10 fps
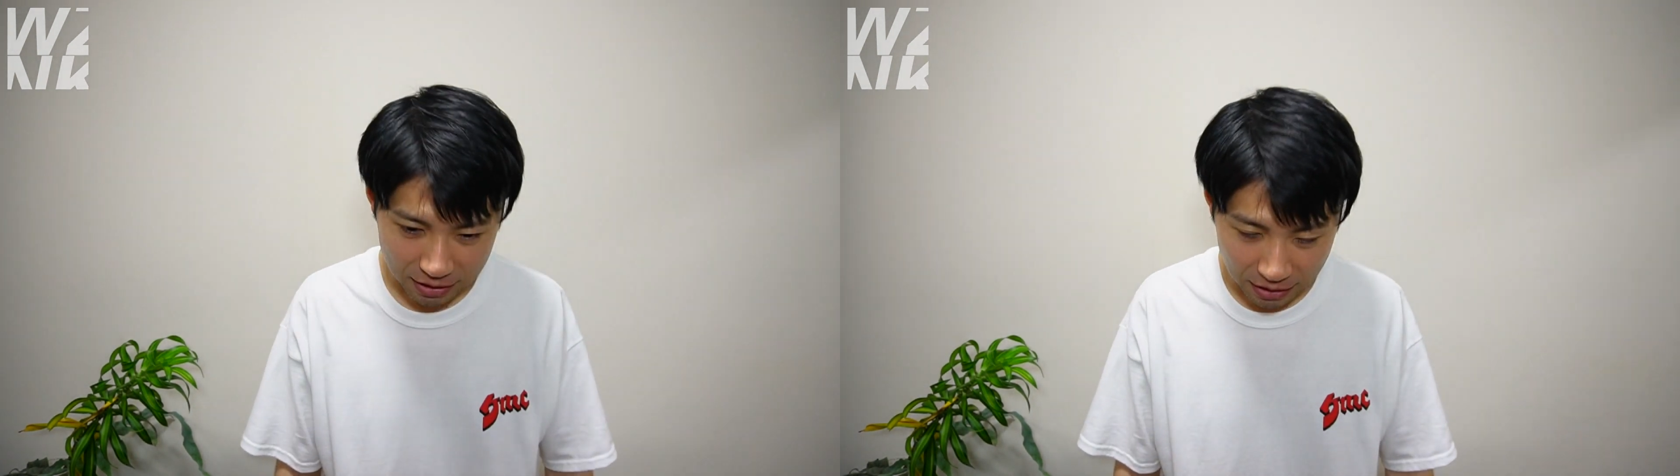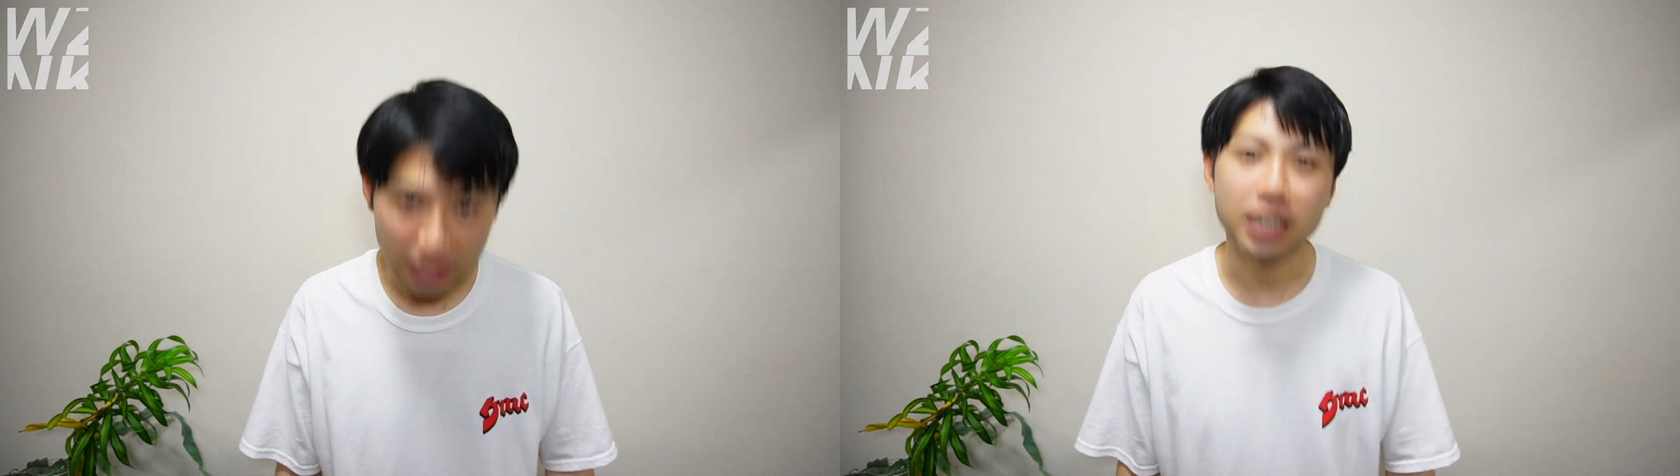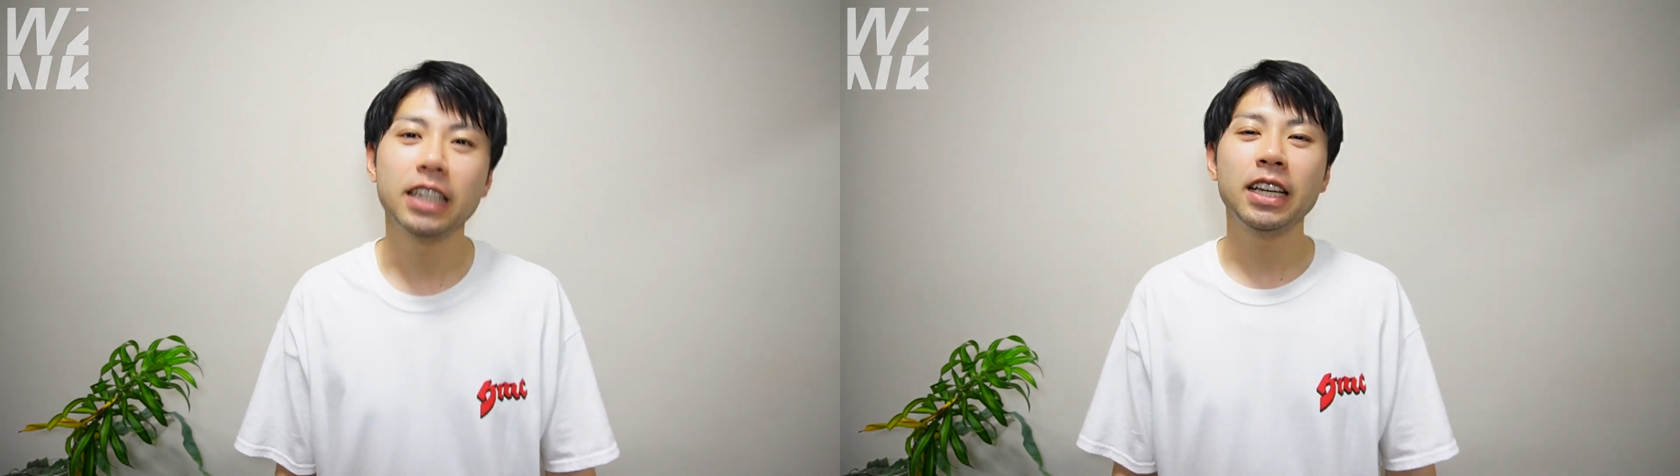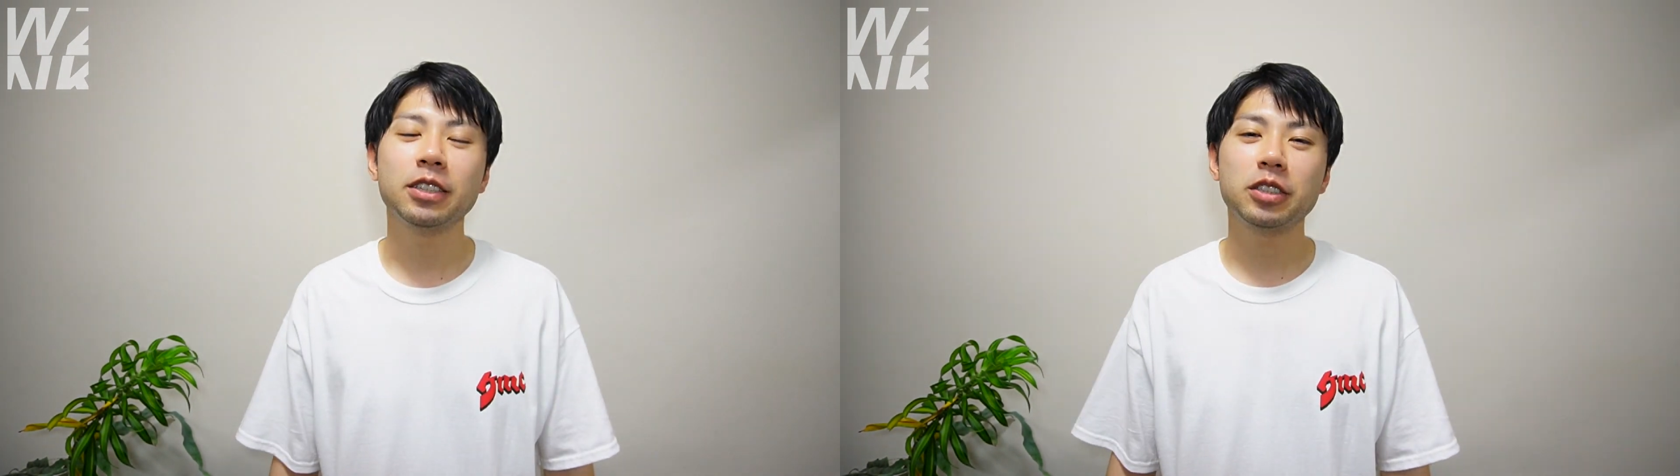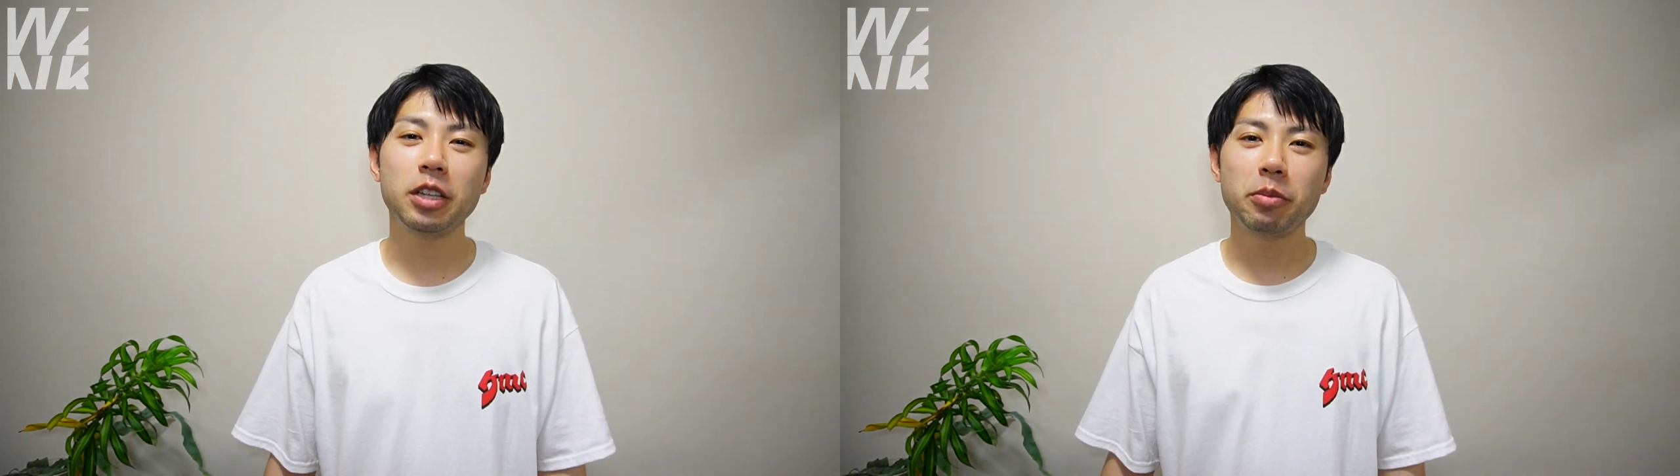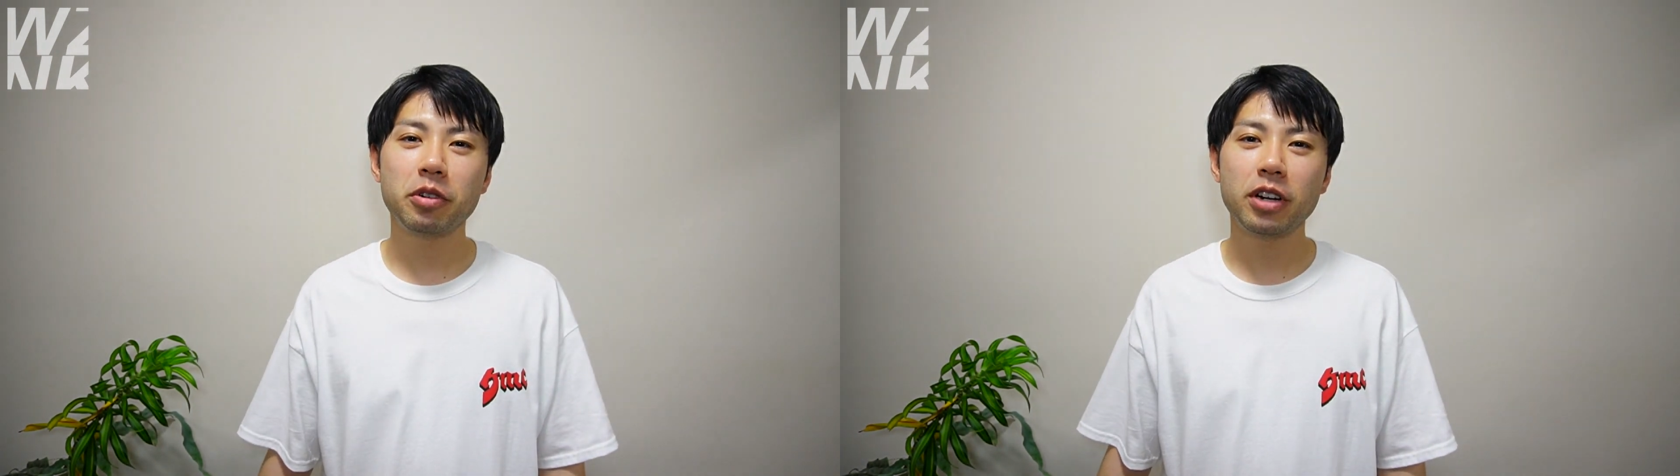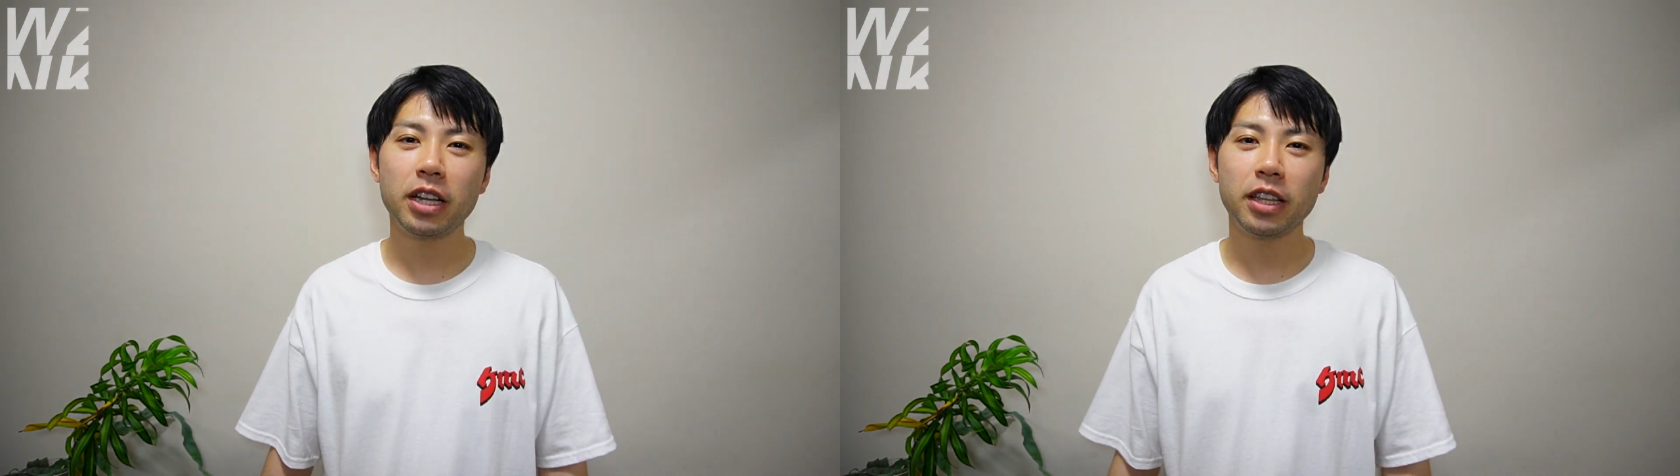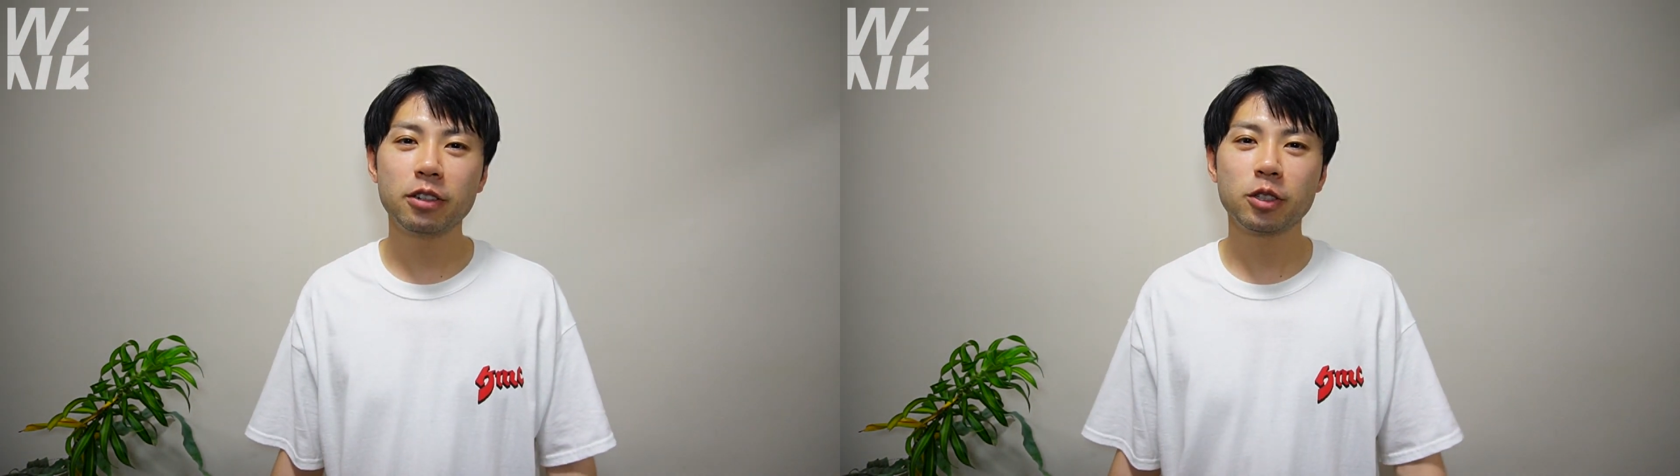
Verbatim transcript: はい。えー、そして僕がやっている